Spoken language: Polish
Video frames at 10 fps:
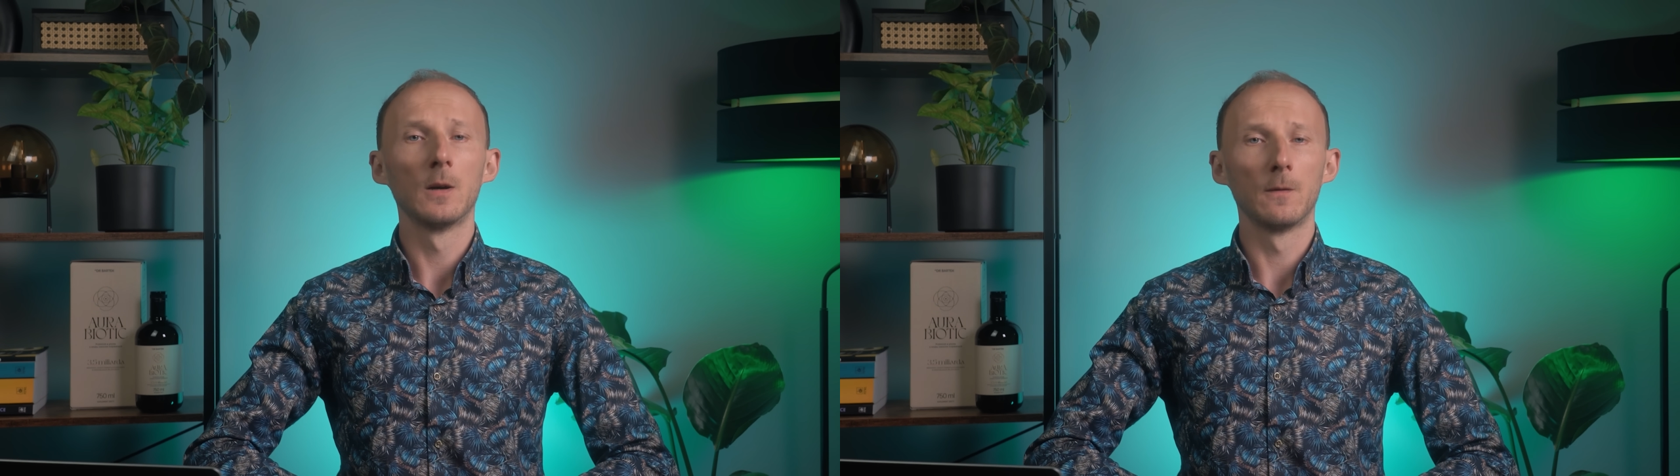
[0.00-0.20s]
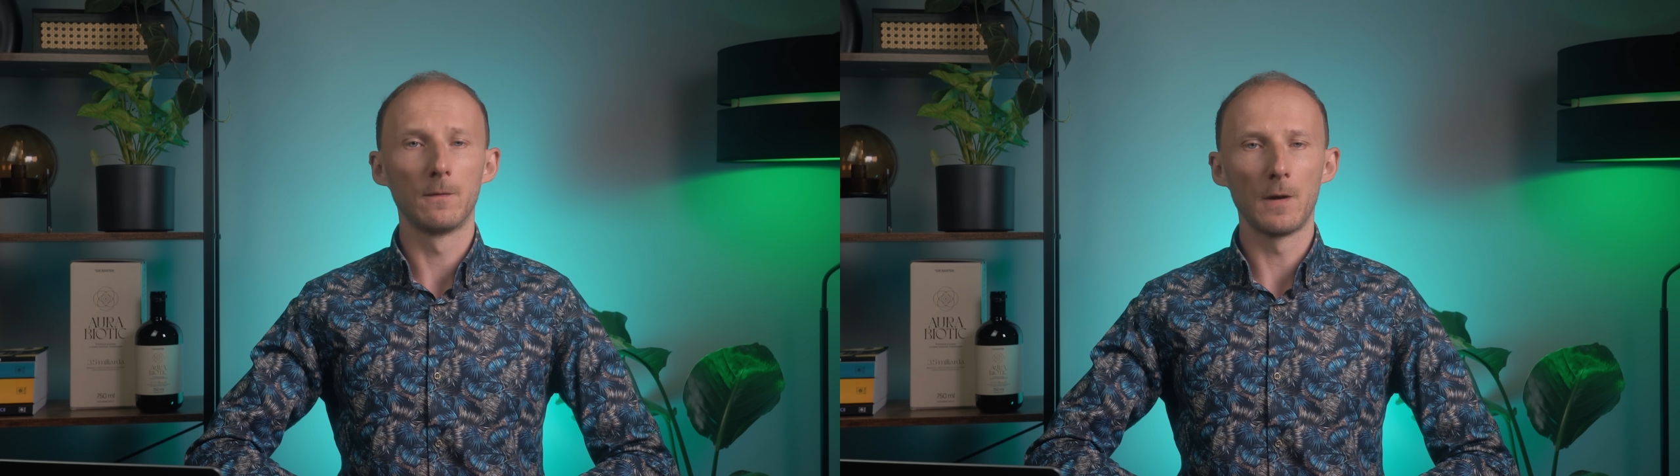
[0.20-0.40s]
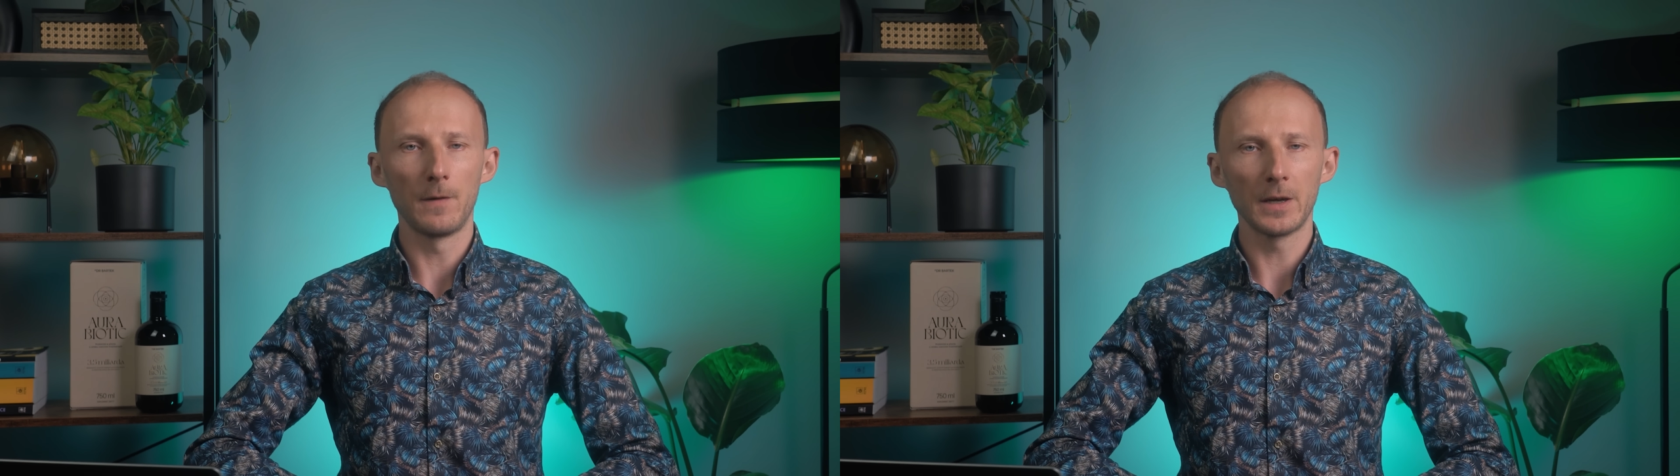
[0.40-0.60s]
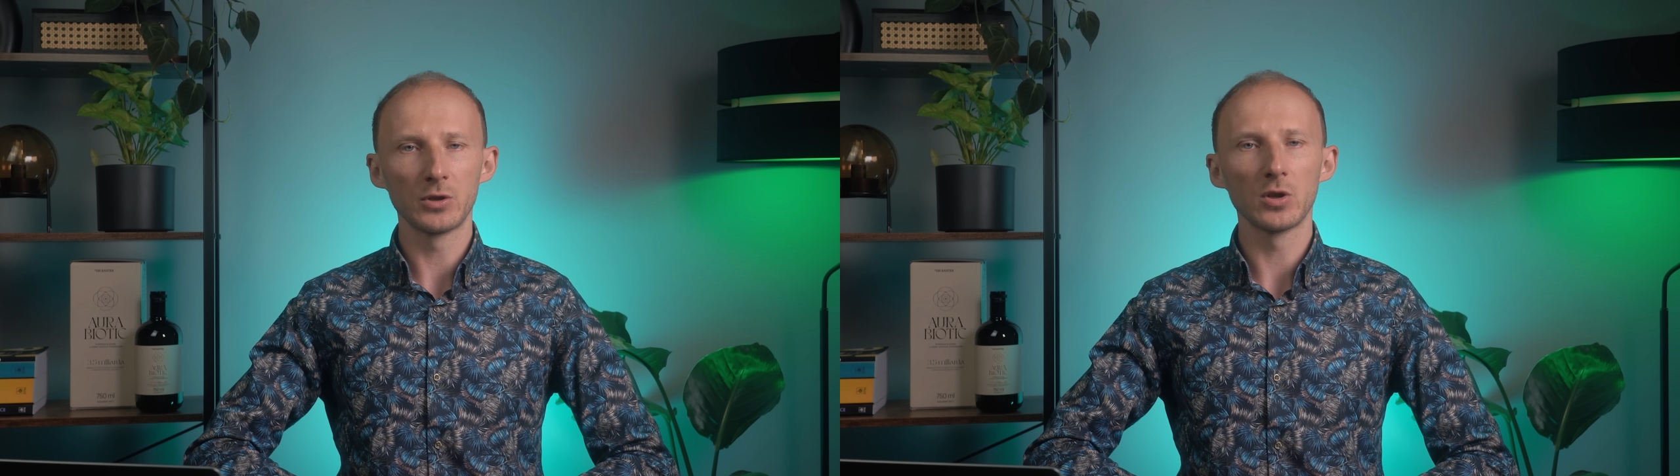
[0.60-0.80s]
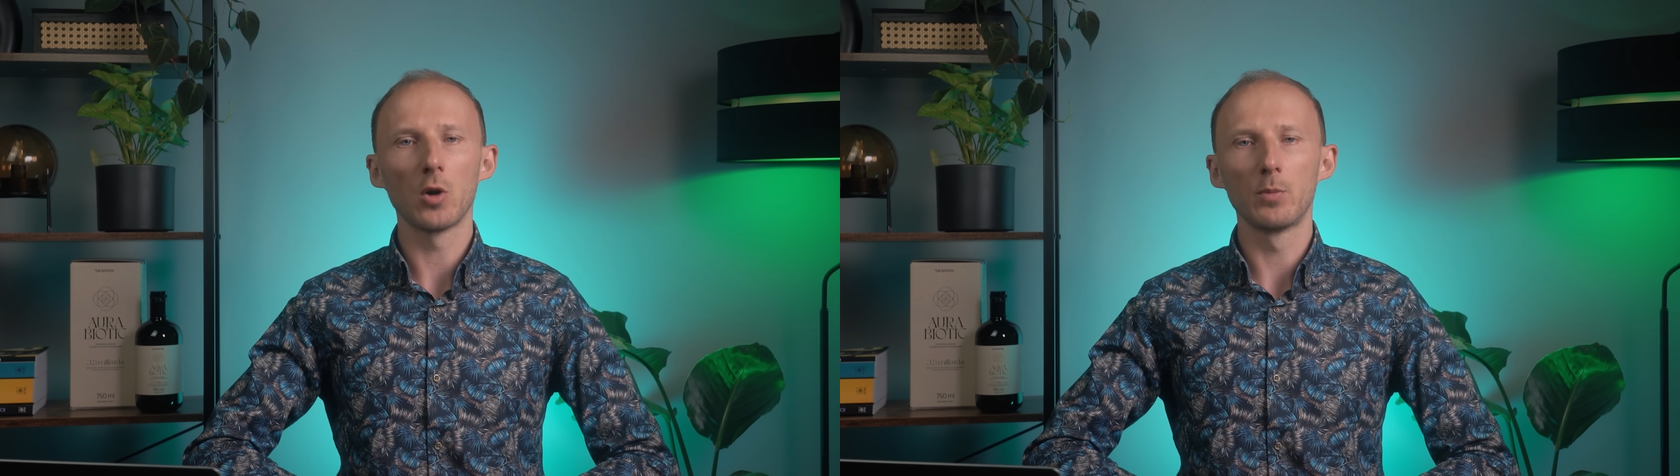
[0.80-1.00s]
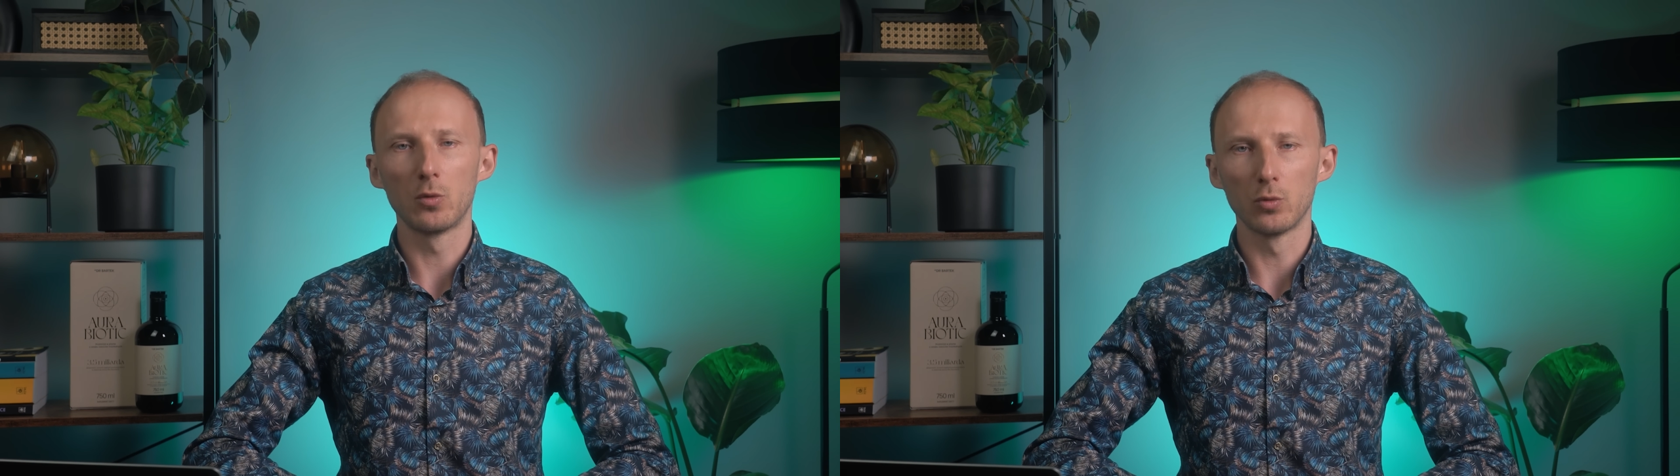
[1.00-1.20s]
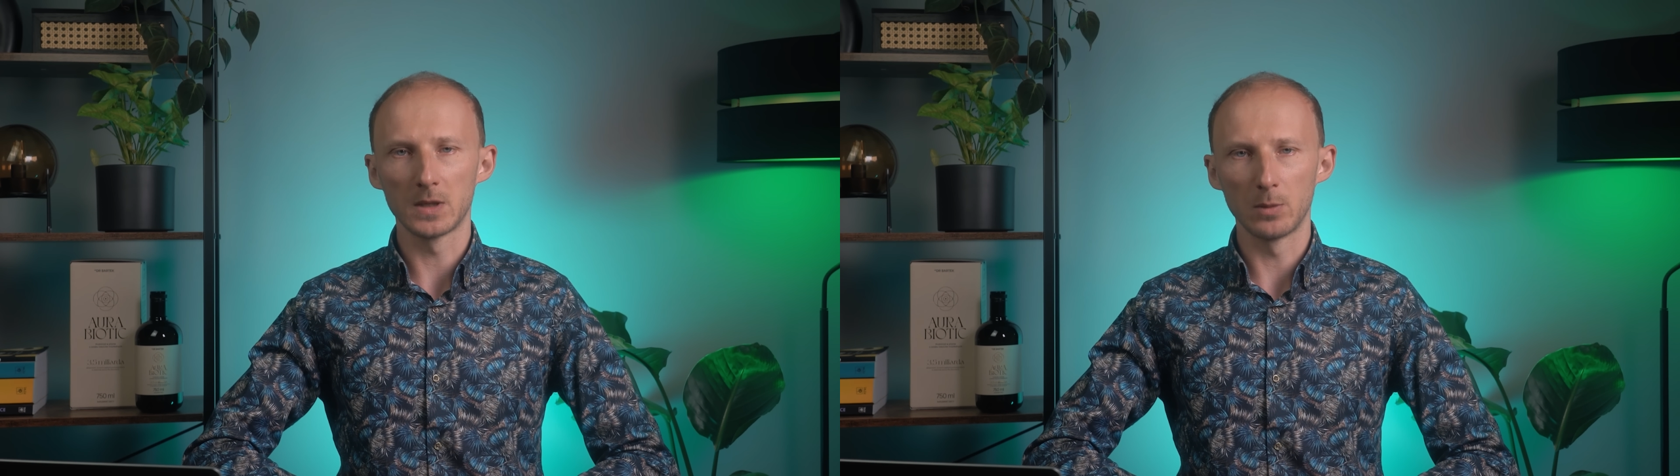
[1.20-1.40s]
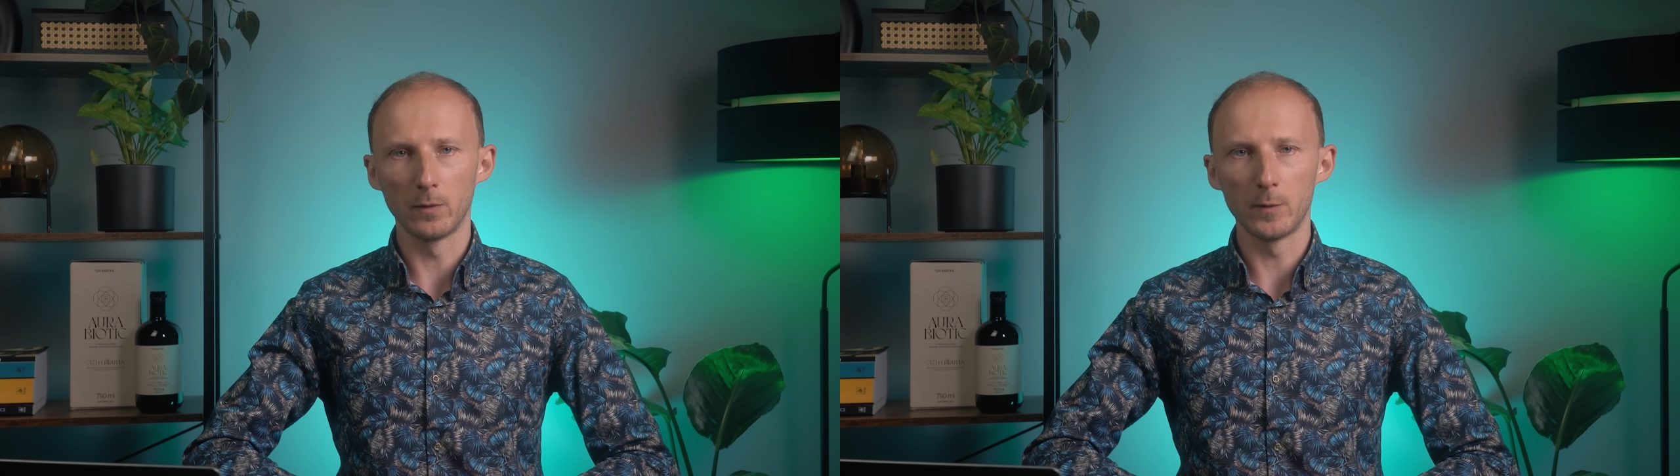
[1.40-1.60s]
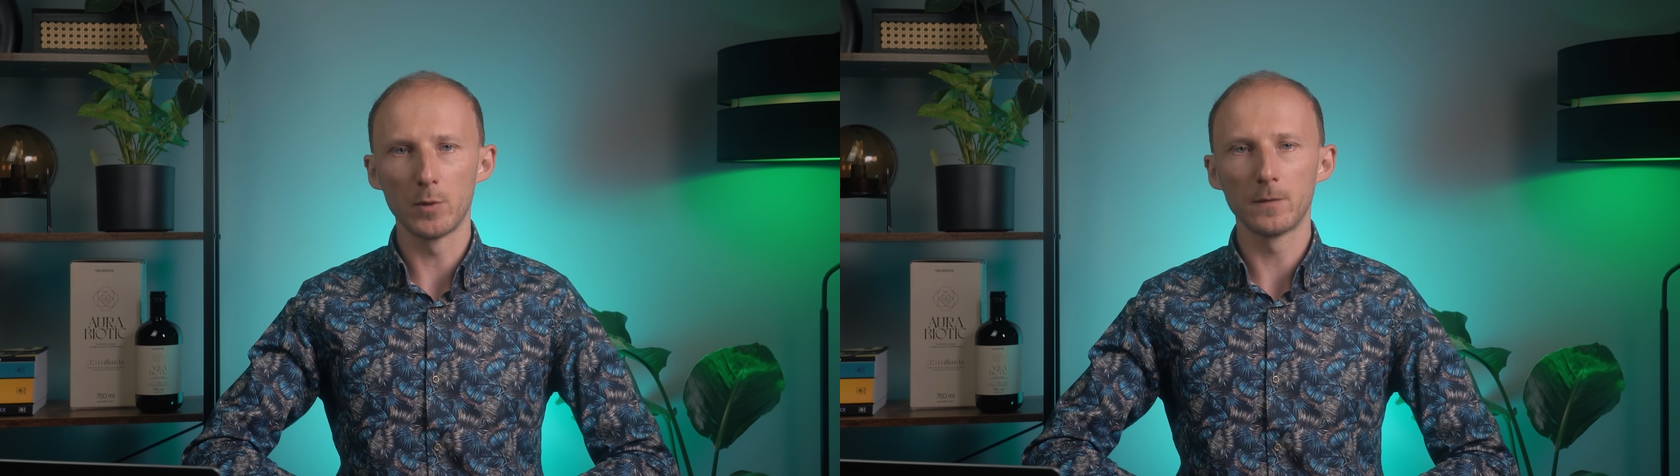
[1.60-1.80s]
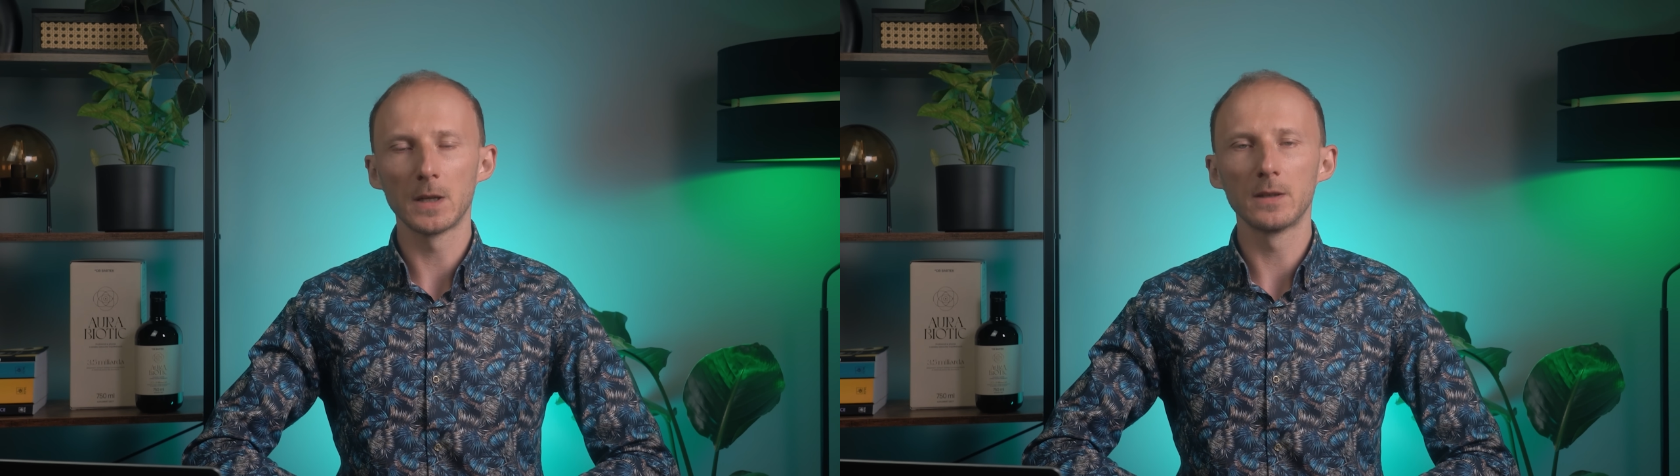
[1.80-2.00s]
W efekcie o biegunce mówimy
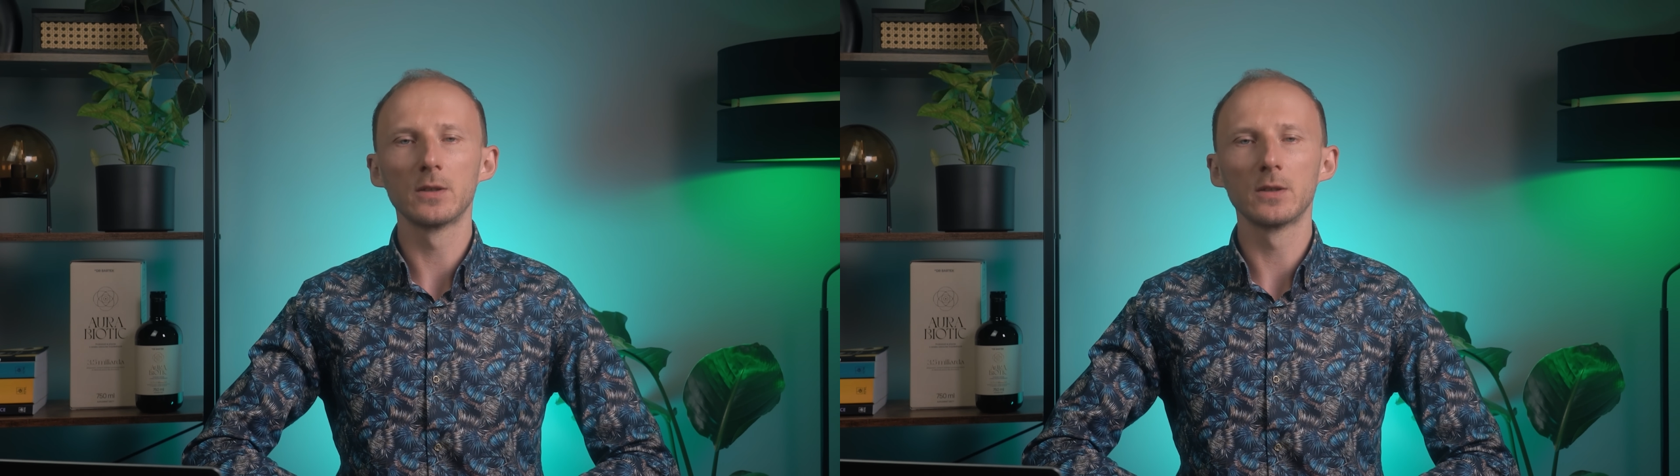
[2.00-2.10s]
wtedy,